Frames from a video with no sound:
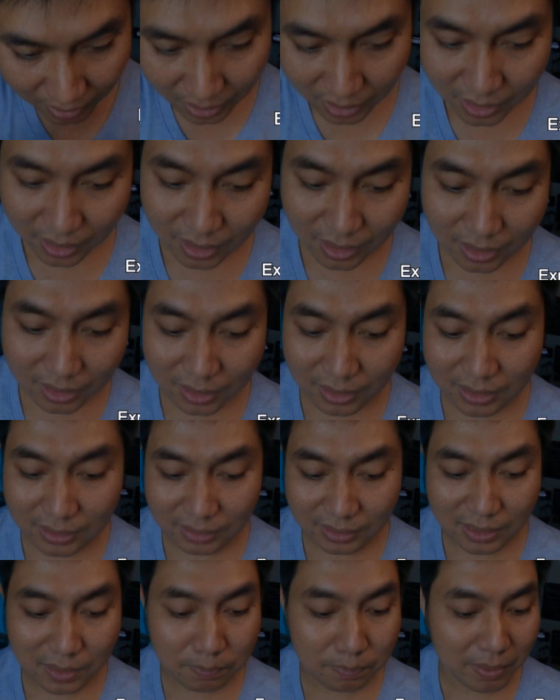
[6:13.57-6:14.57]
อ่ากลิ่น
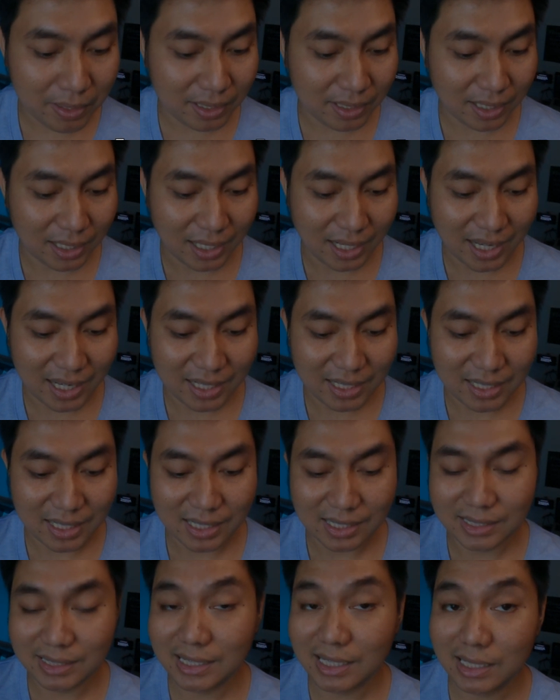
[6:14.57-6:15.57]
ที่เป็นอะไรดี
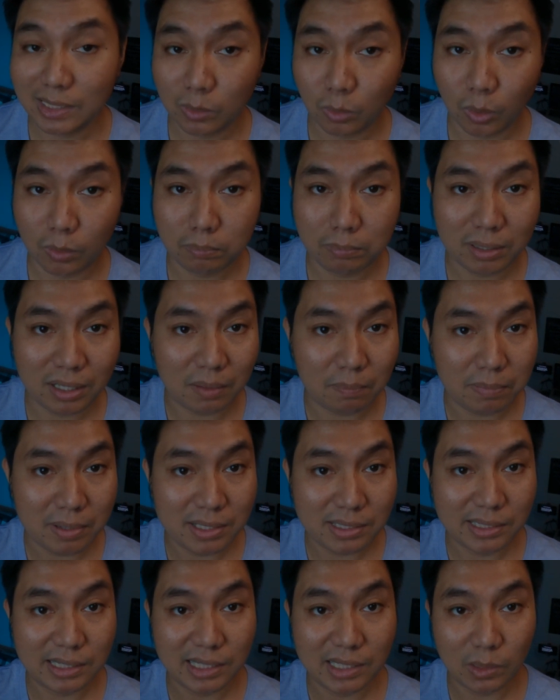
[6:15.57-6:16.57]
อะซีโนตมันก็เป็
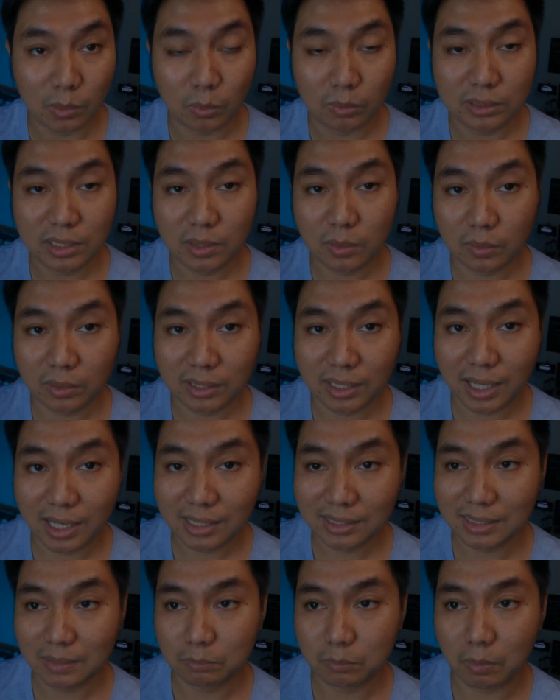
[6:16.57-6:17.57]
นซีโนตที่ค่อนข้า
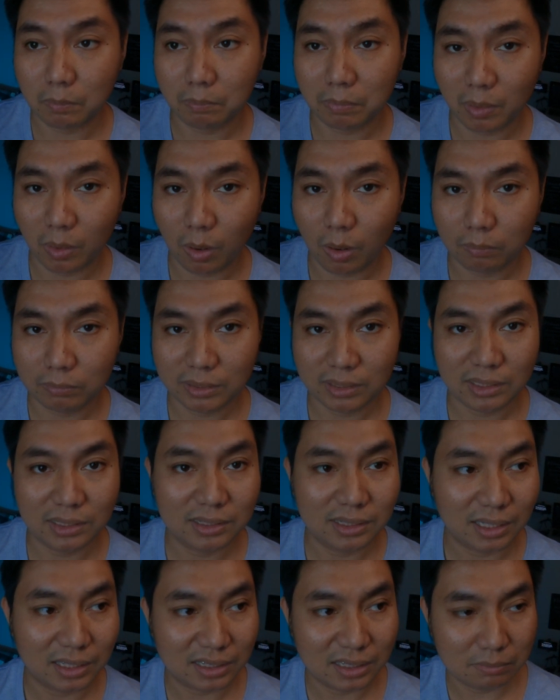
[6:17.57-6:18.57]
งจะปลอมๆนิดนึ
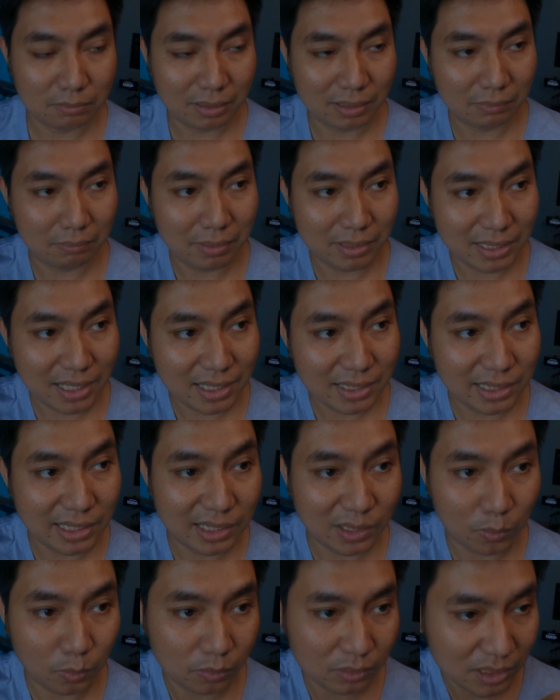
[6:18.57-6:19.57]
งอะคือมันไม่ใช่ซี
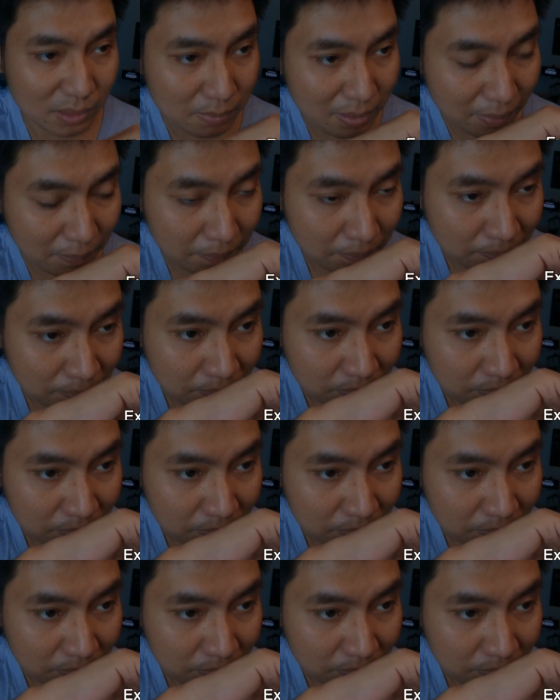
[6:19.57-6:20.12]
โนตที่แบบ